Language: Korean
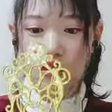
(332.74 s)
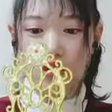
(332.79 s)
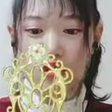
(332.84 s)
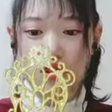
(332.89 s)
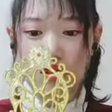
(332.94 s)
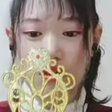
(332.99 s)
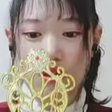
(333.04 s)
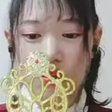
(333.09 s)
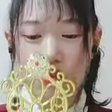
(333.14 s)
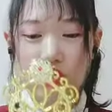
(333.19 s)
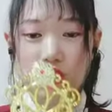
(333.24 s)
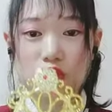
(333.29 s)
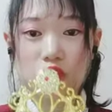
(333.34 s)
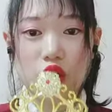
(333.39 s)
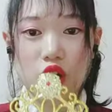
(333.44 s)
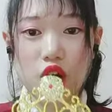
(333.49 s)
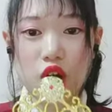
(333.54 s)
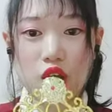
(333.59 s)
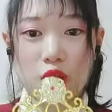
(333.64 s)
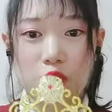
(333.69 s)
이게 지금
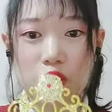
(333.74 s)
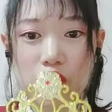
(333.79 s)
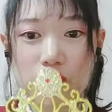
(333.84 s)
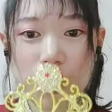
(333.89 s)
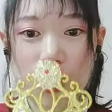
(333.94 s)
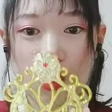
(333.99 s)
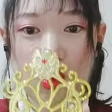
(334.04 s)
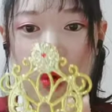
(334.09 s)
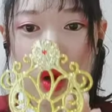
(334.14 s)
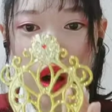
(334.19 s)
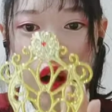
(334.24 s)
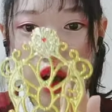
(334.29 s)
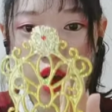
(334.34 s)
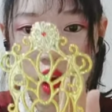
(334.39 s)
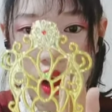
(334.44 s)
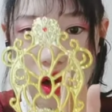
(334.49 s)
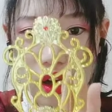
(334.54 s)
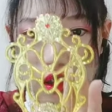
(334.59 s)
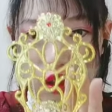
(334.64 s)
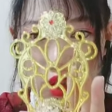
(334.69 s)
제가 해본
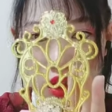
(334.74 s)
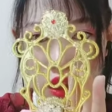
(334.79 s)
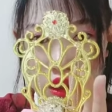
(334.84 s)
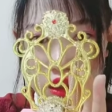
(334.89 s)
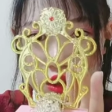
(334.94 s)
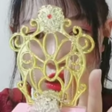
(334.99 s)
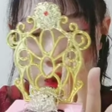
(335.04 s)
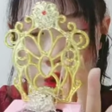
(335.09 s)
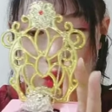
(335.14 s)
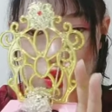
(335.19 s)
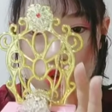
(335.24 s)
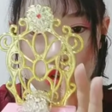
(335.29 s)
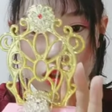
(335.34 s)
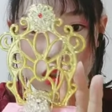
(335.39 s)
결과 저는